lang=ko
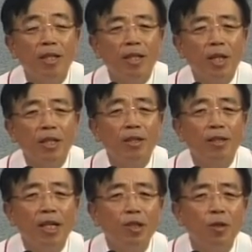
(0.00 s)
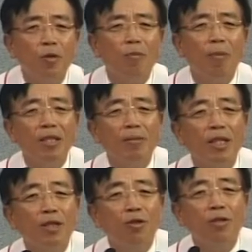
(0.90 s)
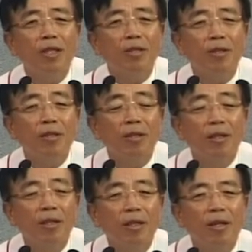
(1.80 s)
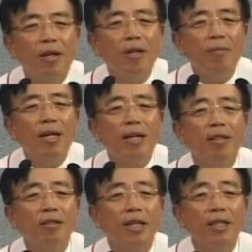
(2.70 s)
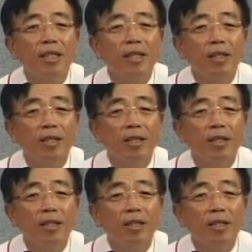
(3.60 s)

제자들을 앉혀놓고 마지막에 주님께서 얼마나 강렬하게